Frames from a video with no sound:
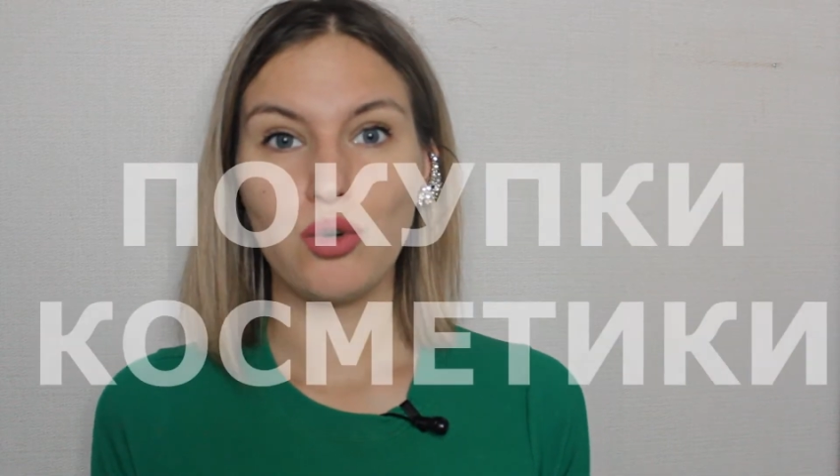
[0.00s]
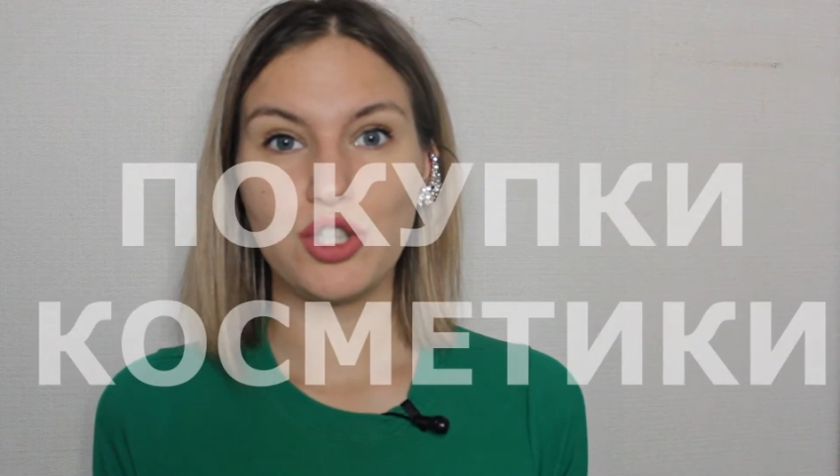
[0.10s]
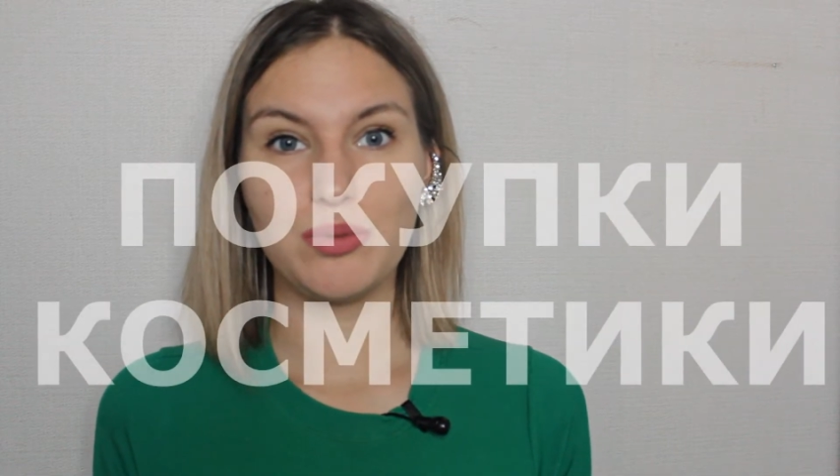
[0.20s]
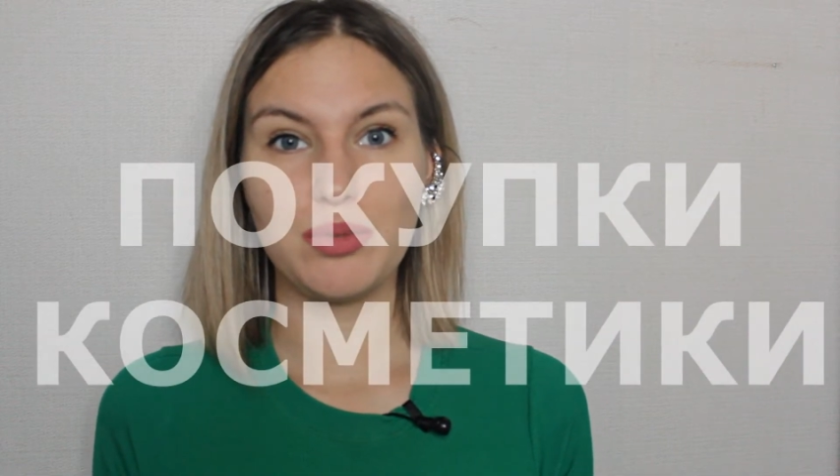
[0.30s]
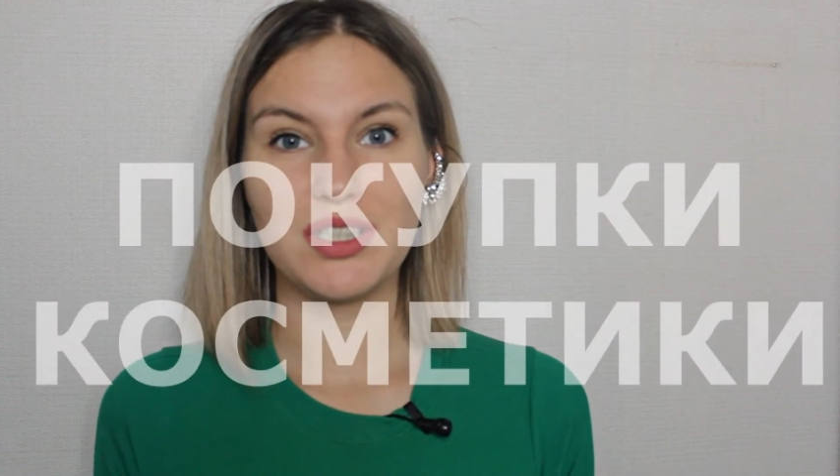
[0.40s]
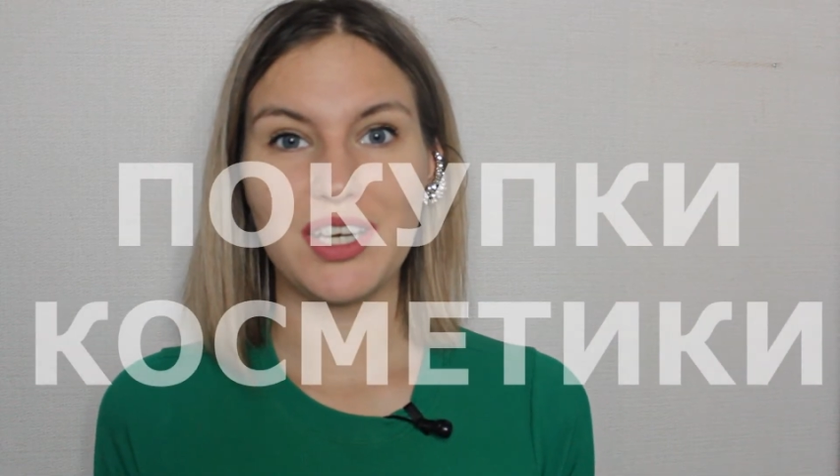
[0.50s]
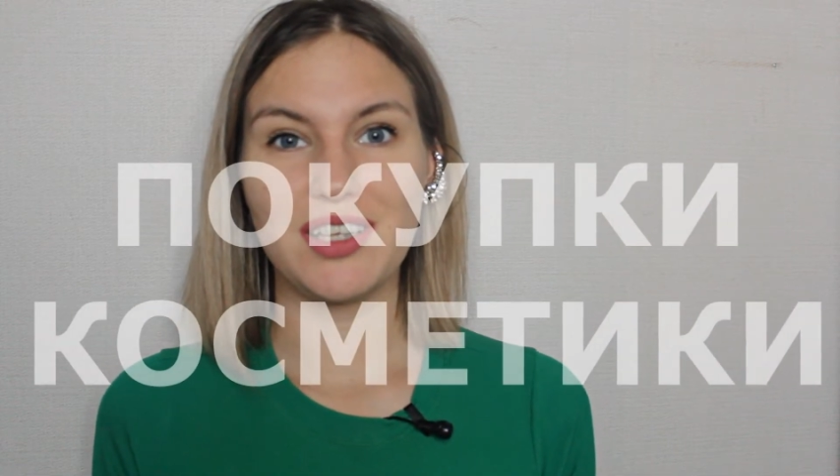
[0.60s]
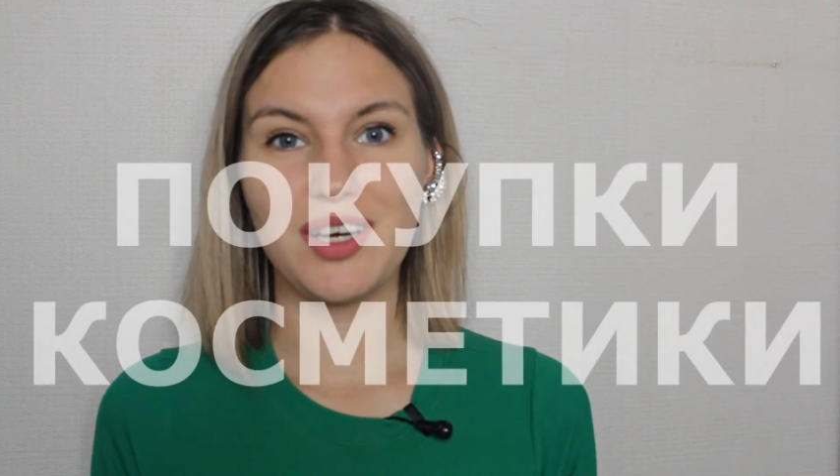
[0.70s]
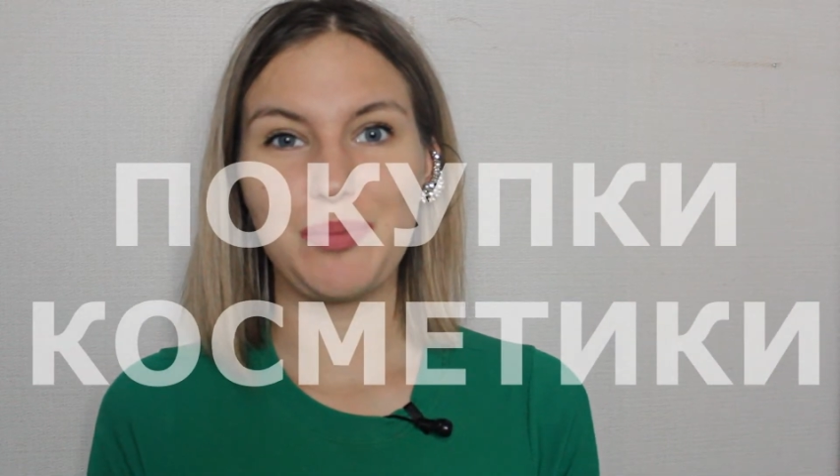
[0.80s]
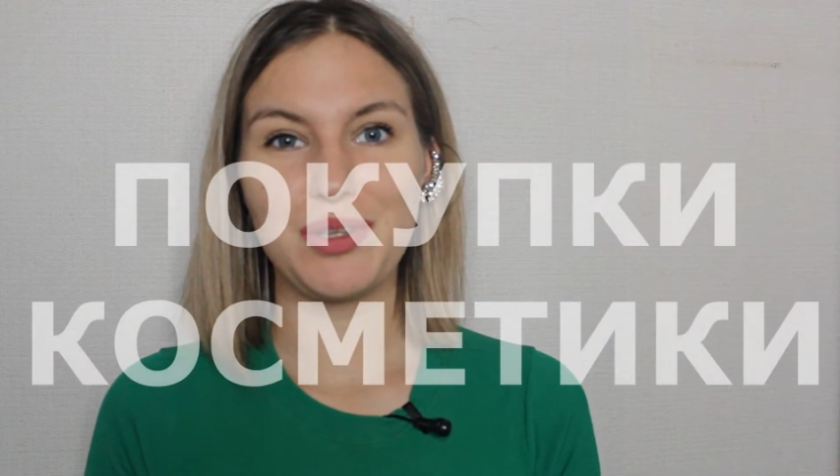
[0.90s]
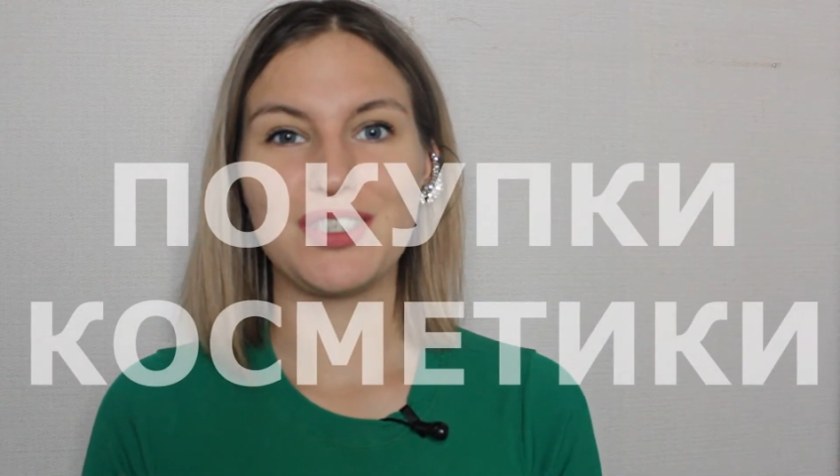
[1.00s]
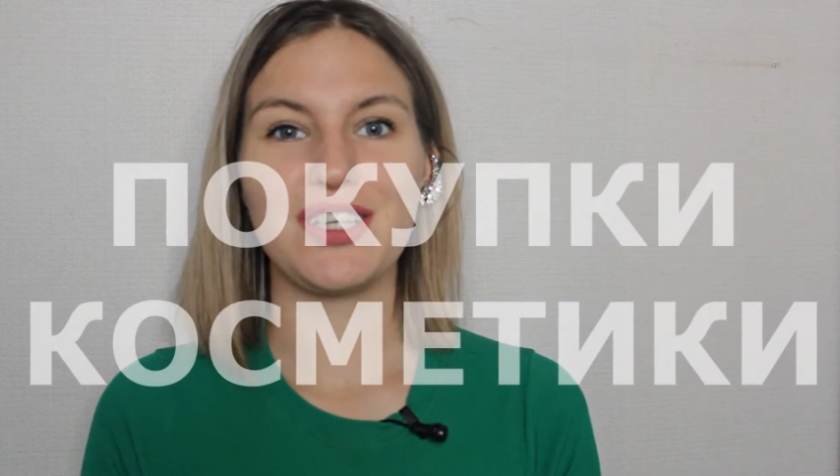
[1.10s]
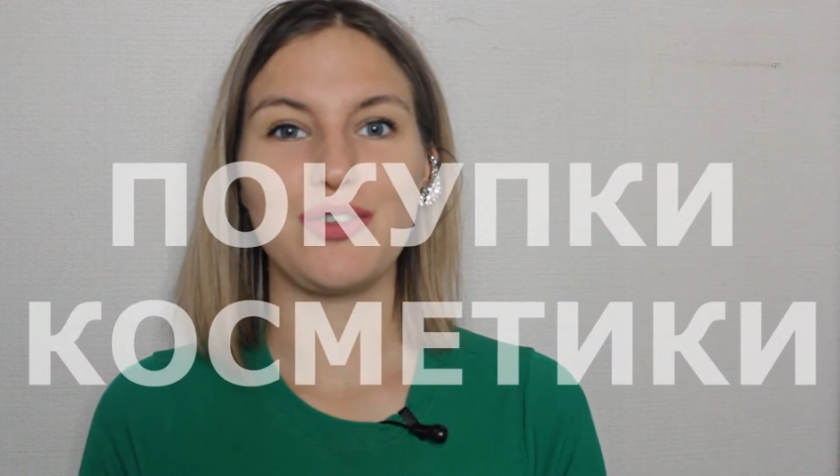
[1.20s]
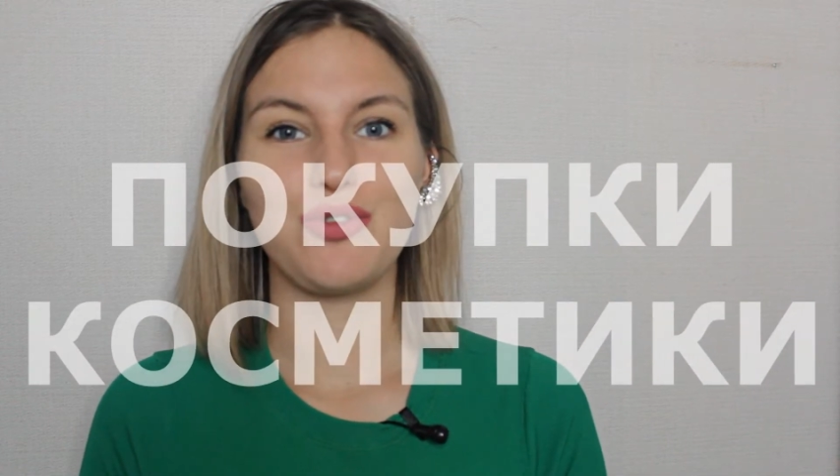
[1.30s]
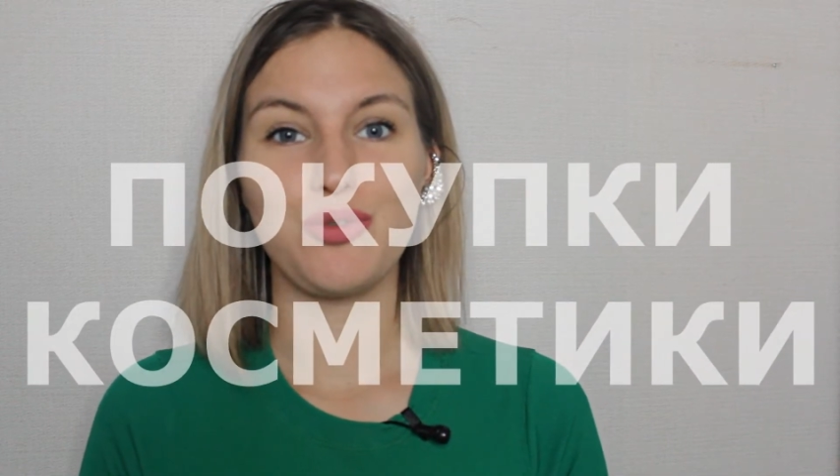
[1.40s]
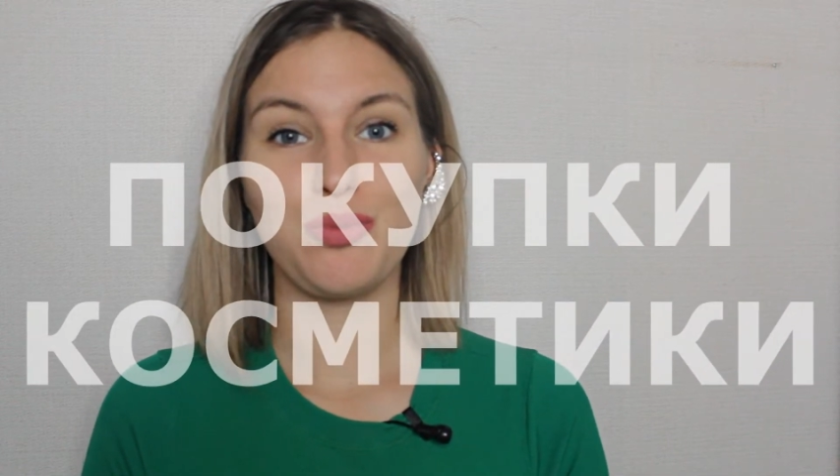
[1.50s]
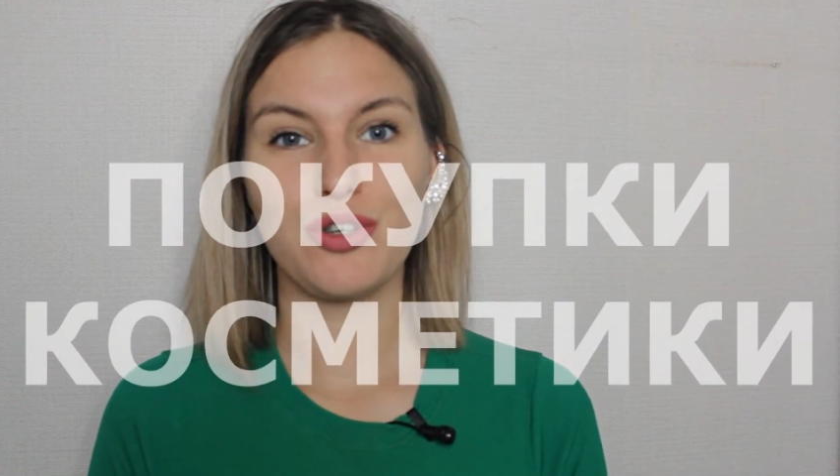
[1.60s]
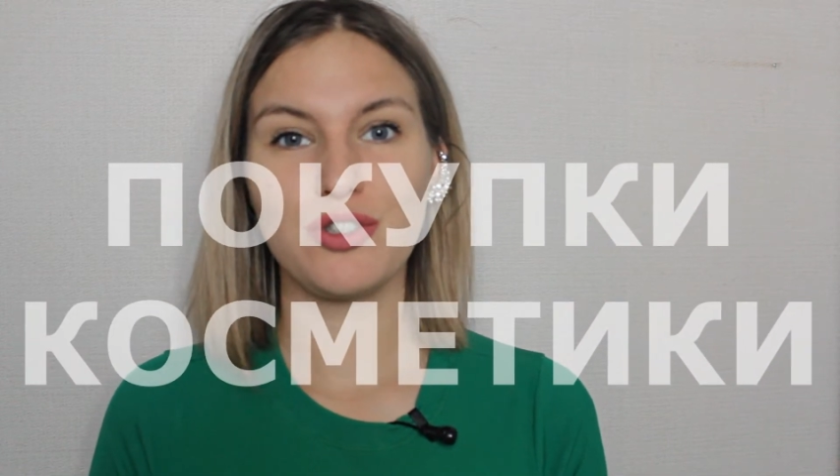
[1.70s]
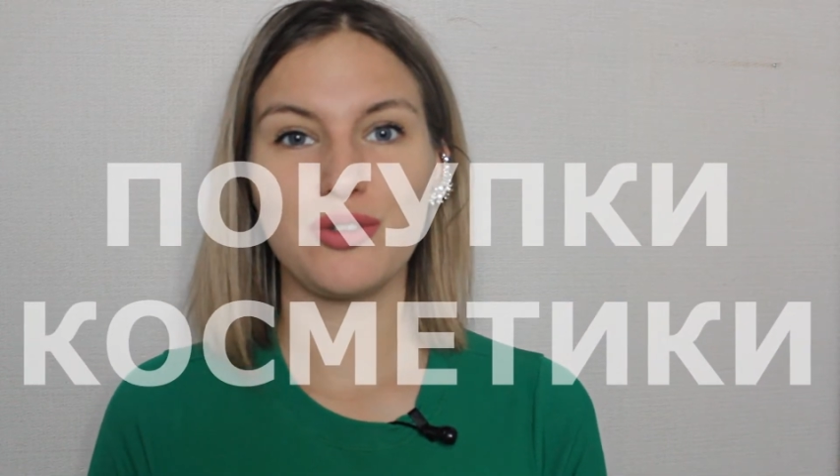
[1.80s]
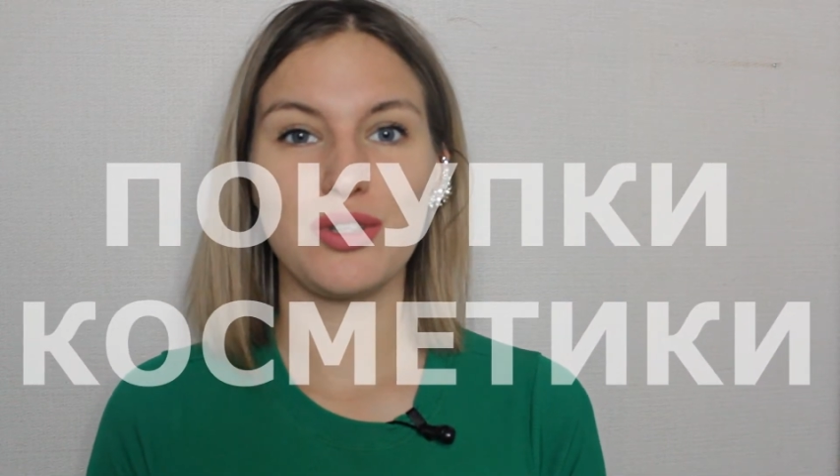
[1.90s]
Очень быстро накопила следующую
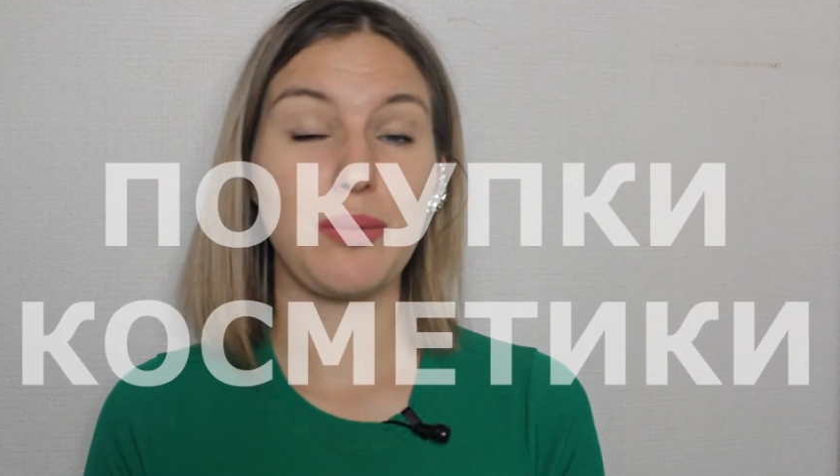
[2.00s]
порцию,